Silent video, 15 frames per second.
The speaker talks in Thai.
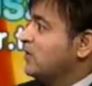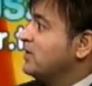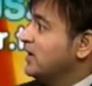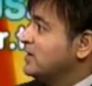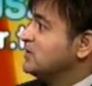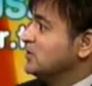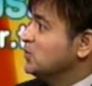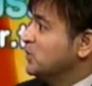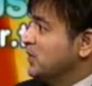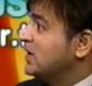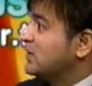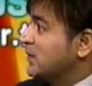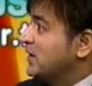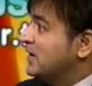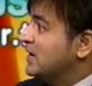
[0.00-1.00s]
มันค่อนข้างจะดู
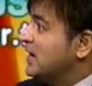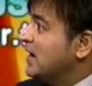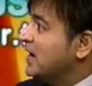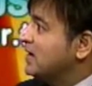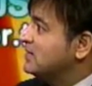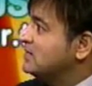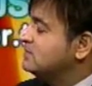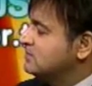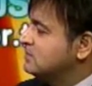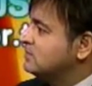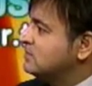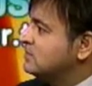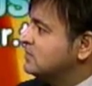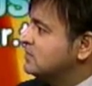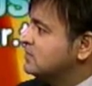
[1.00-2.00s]
วิกฤตนะฮะอื
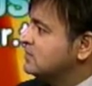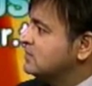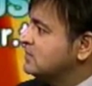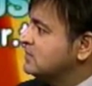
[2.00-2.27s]
ม